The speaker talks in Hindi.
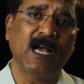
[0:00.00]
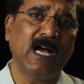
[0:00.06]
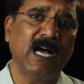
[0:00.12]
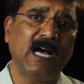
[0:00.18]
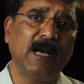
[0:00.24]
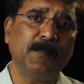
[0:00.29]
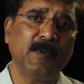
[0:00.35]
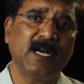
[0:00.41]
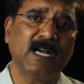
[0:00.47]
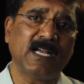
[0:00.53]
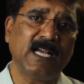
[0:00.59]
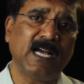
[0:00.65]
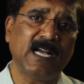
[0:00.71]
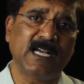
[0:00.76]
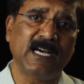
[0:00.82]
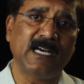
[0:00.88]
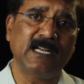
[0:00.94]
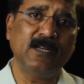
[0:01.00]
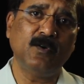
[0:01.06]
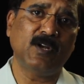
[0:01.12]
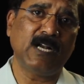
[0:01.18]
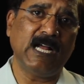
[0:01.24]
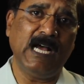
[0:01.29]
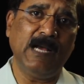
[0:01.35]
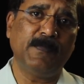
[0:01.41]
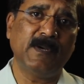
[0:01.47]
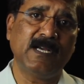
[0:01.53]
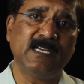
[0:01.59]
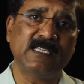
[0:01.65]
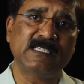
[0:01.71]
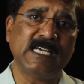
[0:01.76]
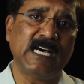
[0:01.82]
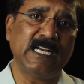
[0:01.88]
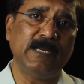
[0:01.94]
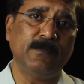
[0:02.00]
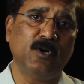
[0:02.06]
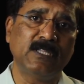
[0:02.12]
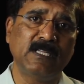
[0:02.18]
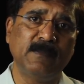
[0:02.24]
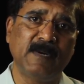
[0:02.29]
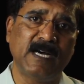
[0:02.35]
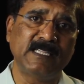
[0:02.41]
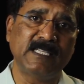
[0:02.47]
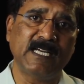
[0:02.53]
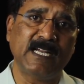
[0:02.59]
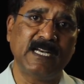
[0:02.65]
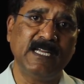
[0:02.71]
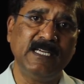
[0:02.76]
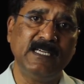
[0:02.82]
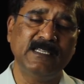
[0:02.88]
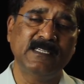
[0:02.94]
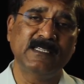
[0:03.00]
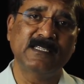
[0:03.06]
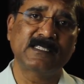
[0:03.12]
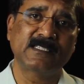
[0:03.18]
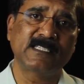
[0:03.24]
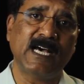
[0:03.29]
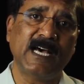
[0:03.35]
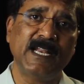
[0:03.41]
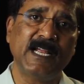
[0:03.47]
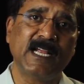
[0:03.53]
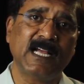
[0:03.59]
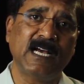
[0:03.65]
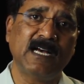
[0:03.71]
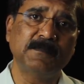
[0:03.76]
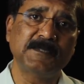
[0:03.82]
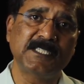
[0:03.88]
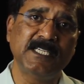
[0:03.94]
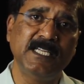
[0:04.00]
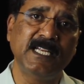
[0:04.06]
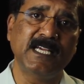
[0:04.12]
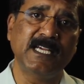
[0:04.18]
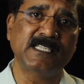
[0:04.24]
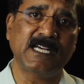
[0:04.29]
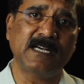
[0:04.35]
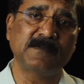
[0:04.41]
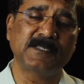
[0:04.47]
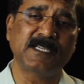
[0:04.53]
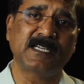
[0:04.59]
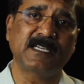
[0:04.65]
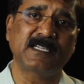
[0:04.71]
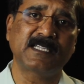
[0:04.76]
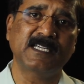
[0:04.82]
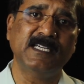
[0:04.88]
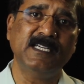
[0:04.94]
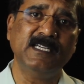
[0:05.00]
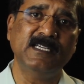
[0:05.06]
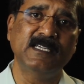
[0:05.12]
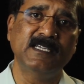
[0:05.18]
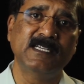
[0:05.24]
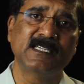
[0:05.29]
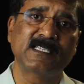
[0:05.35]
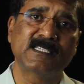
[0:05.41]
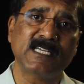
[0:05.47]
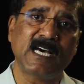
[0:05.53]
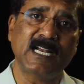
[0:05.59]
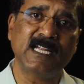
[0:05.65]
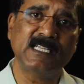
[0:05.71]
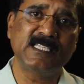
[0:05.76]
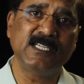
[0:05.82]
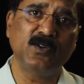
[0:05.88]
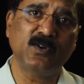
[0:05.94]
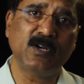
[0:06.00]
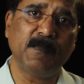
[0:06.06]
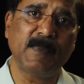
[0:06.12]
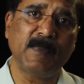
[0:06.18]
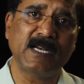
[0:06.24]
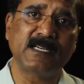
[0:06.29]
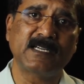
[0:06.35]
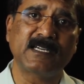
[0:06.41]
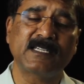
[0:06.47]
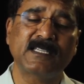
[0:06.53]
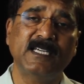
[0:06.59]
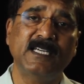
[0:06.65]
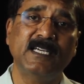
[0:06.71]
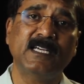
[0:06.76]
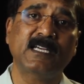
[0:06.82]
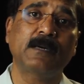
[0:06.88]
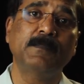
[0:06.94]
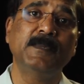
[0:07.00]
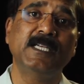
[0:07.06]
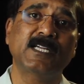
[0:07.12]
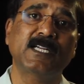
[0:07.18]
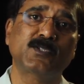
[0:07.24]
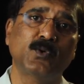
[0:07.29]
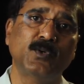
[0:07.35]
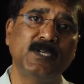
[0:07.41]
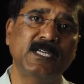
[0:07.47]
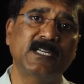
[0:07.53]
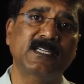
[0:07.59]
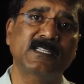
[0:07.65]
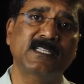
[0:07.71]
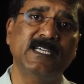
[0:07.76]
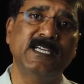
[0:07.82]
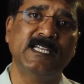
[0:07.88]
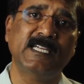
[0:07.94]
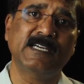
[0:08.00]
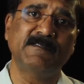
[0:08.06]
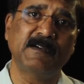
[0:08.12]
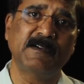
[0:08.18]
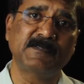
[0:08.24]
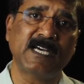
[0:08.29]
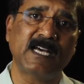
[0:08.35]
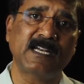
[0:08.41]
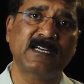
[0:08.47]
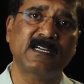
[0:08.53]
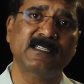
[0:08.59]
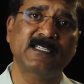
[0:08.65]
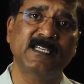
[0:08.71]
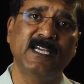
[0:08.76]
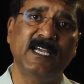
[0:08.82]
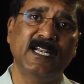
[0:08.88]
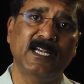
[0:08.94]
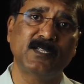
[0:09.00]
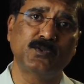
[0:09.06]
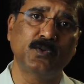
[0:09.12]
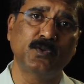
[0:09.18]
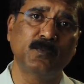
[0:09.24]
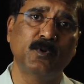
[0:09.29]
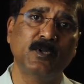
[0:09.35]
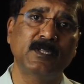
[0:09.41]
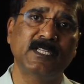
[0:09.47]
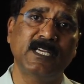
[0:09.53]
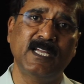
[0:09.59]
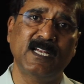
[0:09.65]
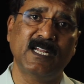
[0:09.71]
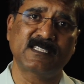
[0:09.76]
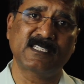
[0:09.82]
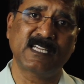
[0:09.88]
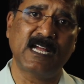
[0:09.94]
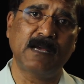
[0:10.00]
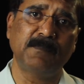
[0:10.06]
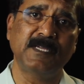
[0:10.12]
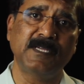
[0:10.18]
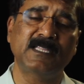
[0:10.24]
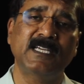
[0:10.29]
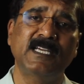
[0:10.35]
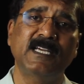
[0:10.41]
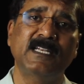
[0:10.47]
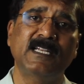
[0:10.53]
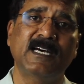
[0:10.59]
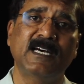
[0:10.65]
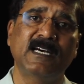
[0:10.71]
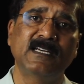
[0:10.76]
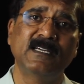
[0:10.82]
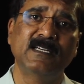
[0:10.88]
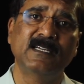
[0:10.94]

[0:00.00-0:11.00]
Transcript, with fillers: आप का घर और आप अगर सारे बहुत ईमानदार हैं सारे काम सील के हिसाब से करते हैं सारे सीलों का पालन करते हैं कभी ना चोरी करते हैं ना व्यवचार करते हैं ना झूठ बोलते हैं ना शराब पीते हैं ना